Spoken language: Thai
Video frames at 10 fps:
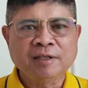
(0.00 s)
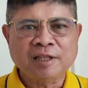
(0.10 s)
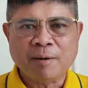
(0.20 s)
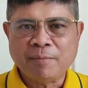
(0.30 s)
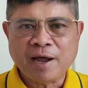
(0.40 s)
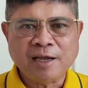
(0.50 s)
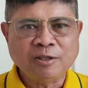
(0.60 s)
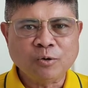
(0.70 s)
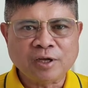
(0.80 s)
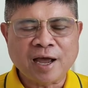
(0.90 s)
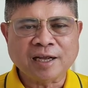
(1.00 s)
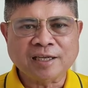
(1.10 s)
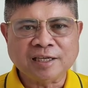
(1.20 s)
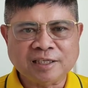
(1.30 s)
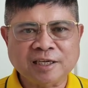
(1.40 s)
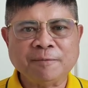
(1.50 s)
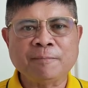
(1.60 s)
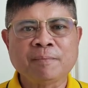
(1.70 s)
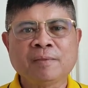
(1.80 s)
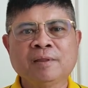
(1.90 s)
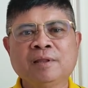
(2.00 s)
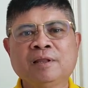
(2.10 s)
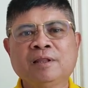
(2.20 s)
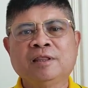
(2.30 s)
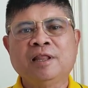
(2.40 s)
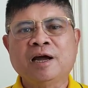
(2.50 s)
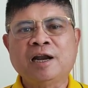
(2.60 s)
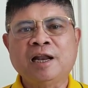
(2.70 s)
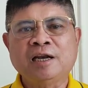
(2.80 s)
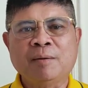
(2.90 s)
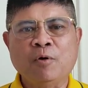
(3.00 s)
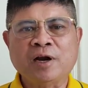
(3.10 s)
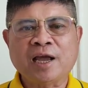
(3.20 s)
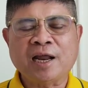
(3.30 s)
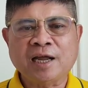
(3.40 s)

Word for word: ทำได้ทุกอย่างจริงๆ ดังนั้นขบวนการ